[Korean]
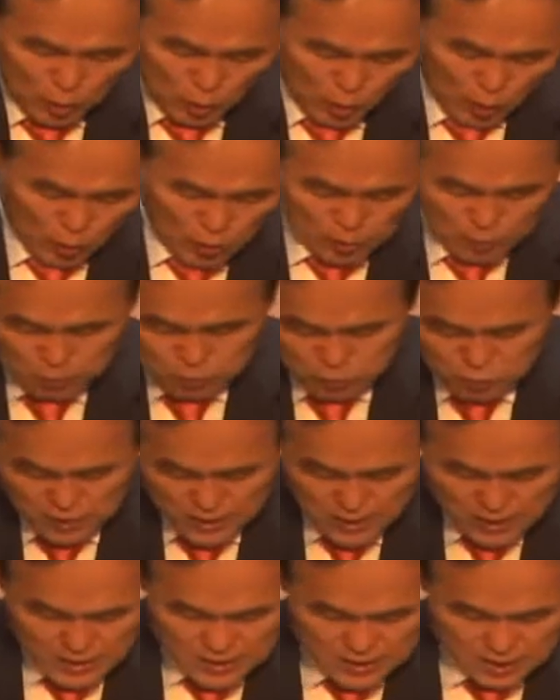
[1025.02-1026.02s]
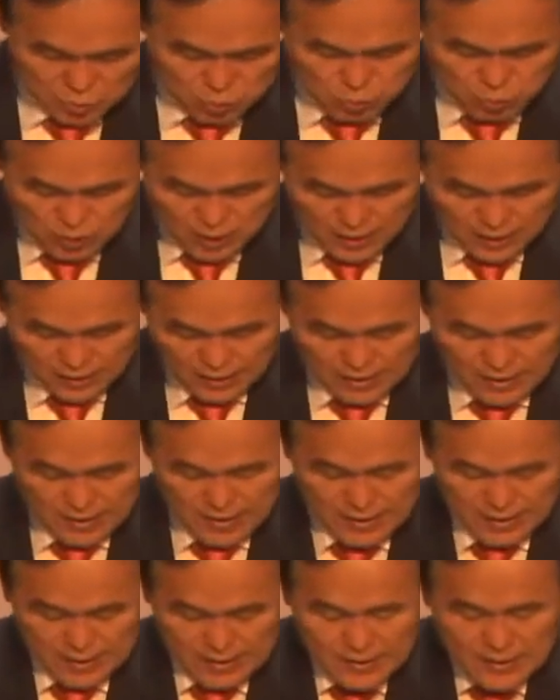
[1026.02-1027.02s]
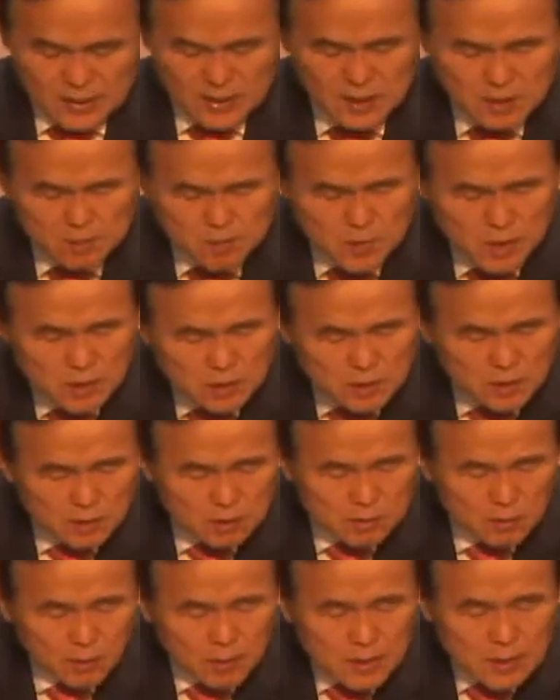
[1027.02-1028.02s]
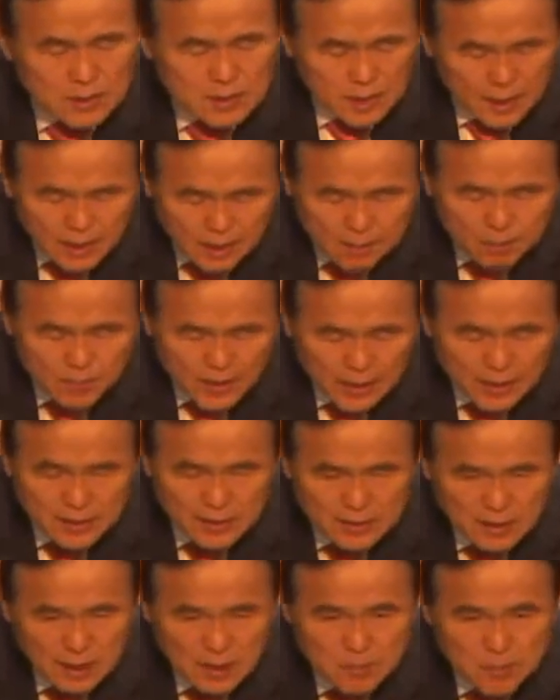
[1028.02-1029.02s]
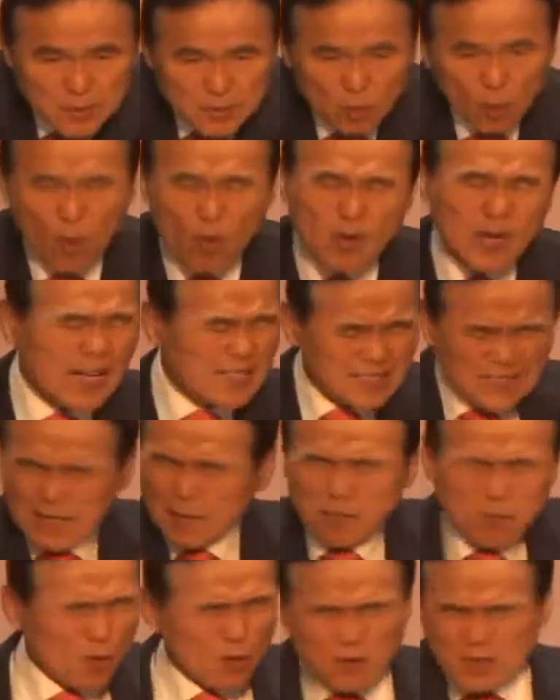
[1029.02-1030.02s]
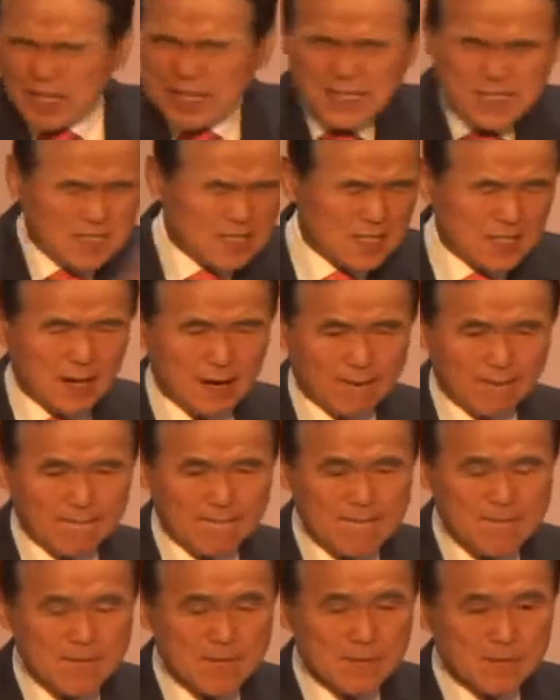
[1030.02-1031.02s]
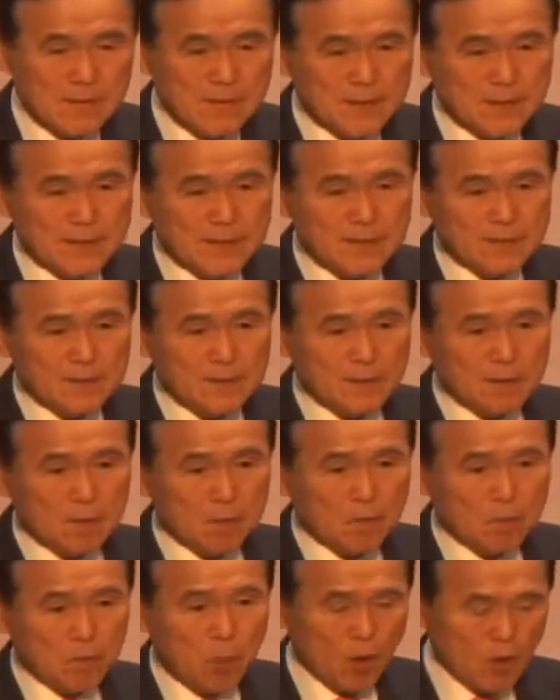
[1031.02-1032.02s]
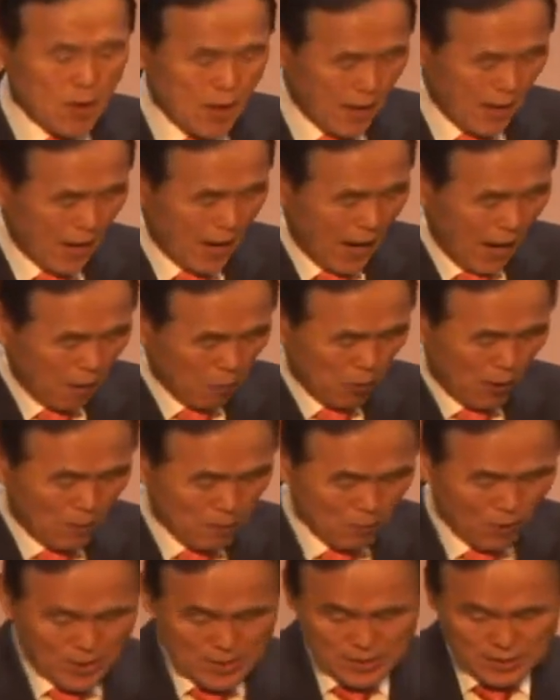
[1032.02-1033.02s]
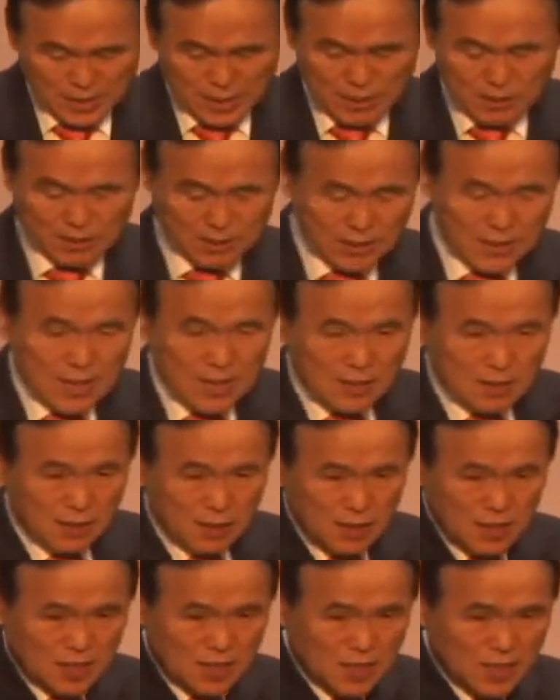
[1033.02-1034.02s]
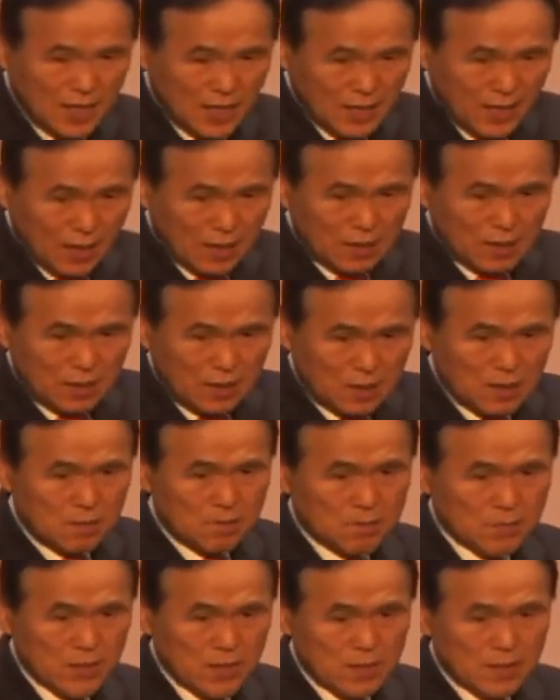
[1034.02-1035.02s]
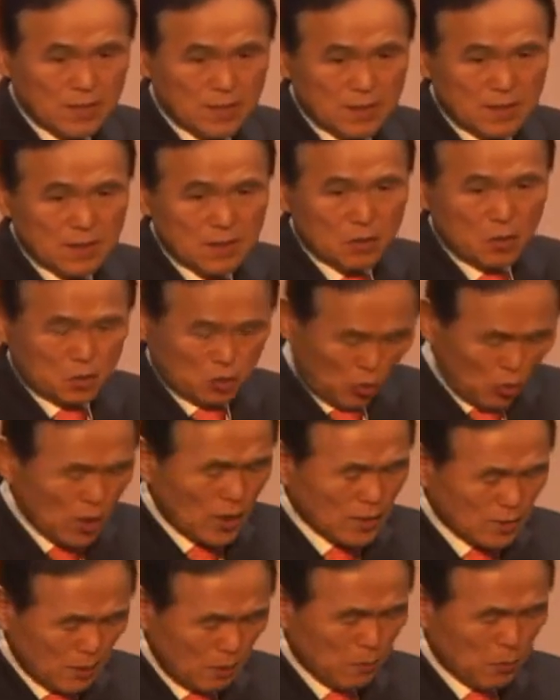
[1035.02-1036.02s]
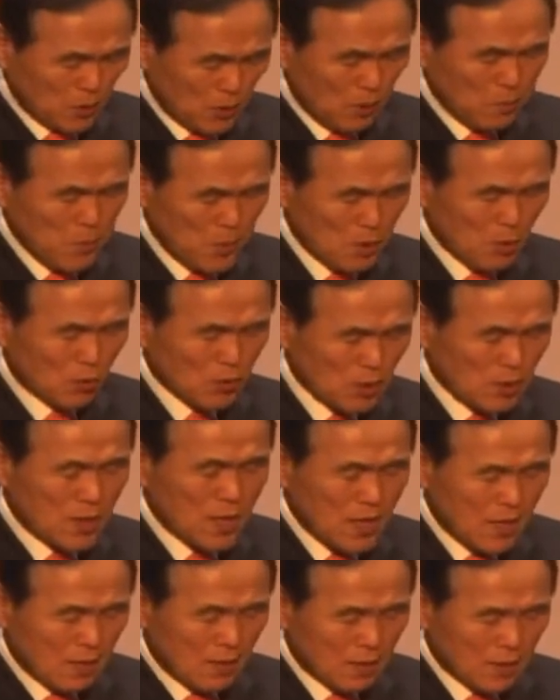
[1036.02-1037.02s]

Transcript: 돌아오는 분이엘 이후에 10년 정도 이 세겜 땅에 살면서 온갖 잡동사니 신앙 본래 아브라함과 이삭 그 신앙의 그 흐름 그 조상 때부터 믿어오던